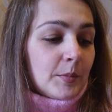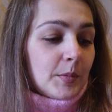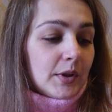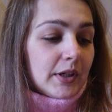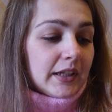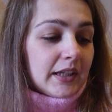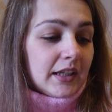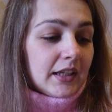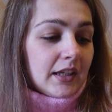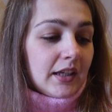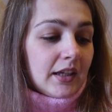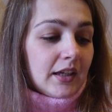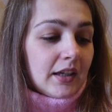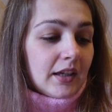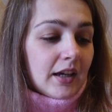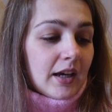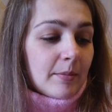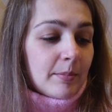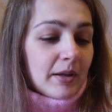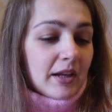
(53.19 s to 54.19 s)

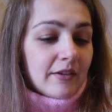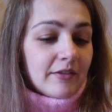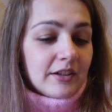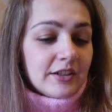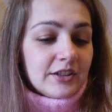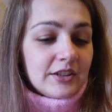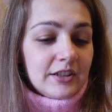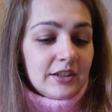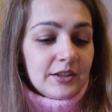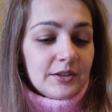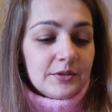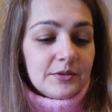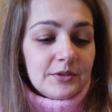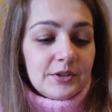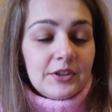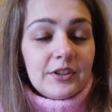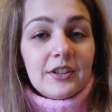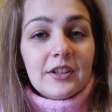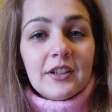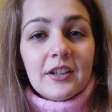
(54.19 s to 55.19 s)
Porque a palavra de
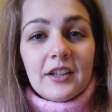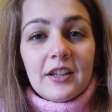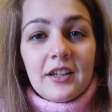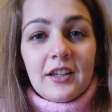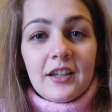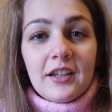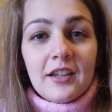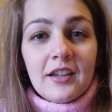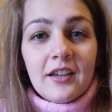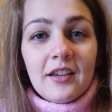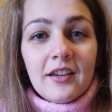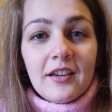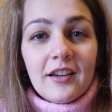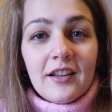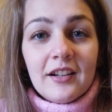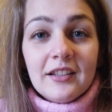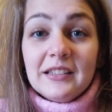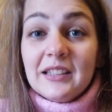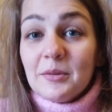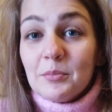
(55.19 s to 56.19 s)
Deus, é,
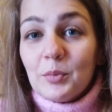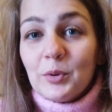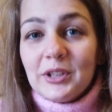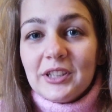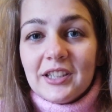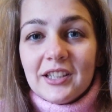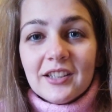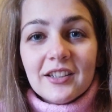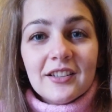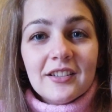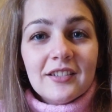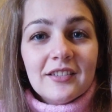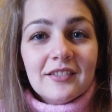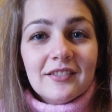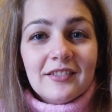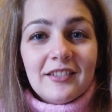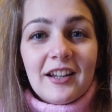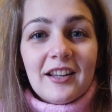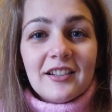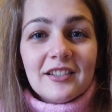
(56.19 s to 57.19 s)
ela tem poder
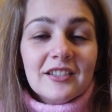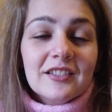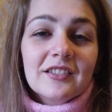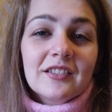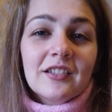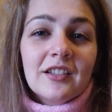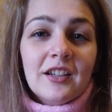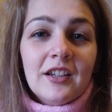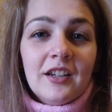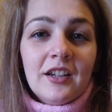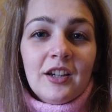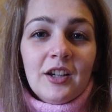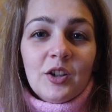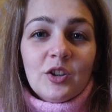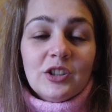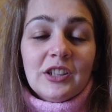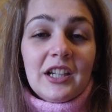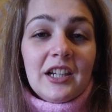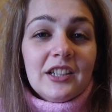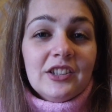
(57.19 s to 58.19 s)
nela.
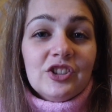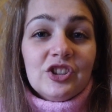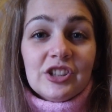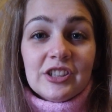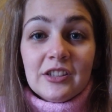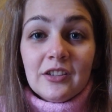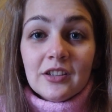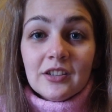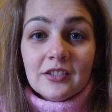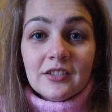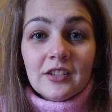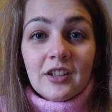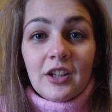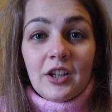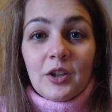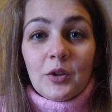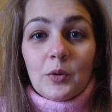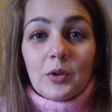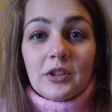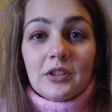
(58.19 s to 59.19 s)
Quando ela é dita,
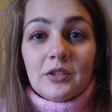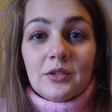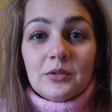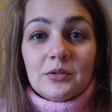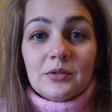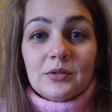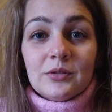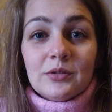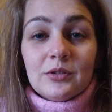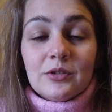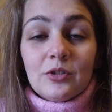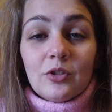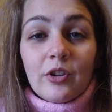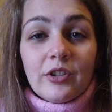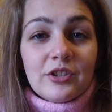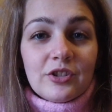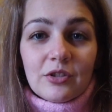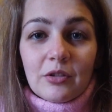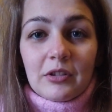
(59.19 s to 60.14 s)
quando nós